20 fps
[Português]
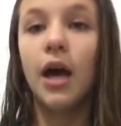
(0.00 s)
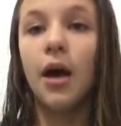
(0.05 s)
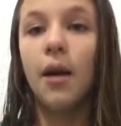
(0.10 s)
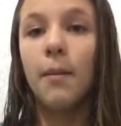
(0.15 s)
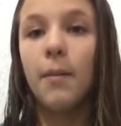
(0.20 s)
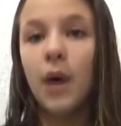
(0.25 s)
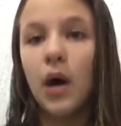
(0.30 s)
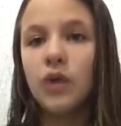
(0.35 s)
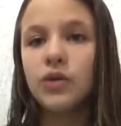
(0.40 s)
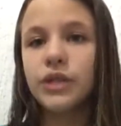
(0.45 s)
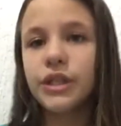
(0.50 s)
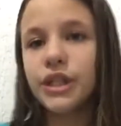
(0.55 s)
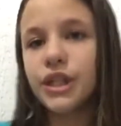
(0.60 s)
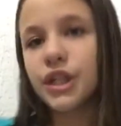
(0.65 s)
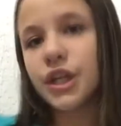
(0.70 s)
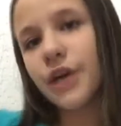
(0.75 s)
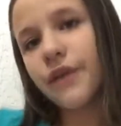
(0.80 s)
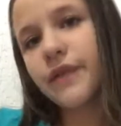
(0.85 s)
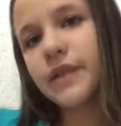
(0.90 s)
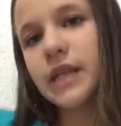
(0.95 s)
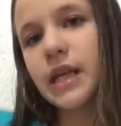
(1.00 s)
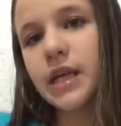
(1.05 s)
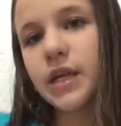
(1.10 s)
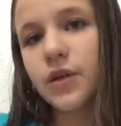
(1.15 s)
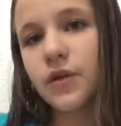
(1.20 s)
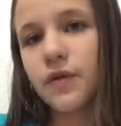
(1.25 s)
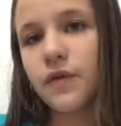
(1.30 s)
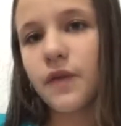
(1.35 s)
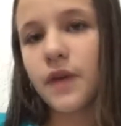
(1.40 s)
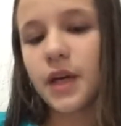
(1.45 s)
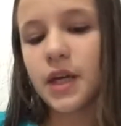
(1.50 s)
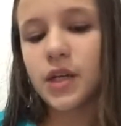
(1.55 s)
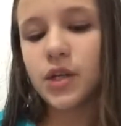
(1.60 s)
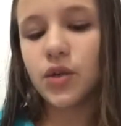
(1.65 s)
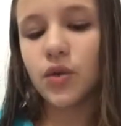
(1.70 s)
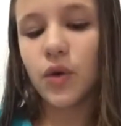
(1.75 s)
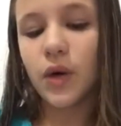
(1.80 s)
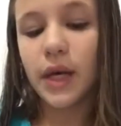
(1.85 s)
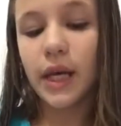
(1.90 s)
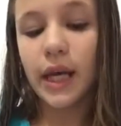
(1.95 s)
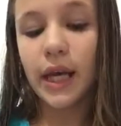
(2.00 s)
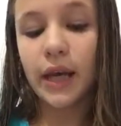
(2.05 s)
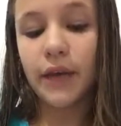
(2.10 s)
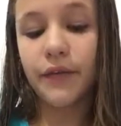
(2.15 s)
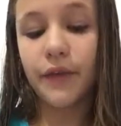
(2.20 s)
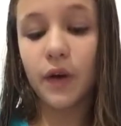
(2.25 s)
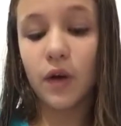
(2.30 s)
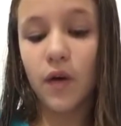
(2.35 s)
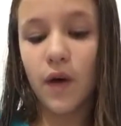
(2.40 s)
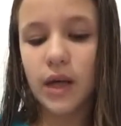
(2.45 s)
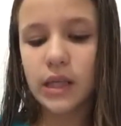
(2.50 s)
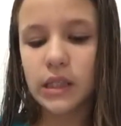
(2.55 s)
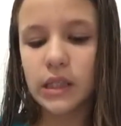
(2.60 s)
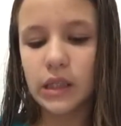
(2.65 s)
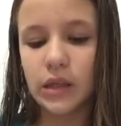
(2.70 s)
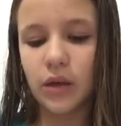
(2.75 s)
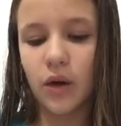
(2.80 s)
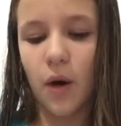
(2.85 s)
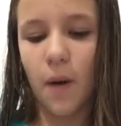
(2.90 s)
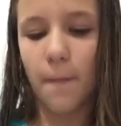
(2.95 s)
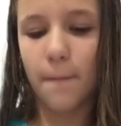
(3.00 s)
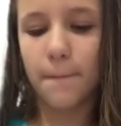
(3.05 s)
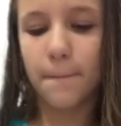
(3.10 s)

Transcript: Bom, gente, já fiz aqui o vídeo e ficou assim, ó.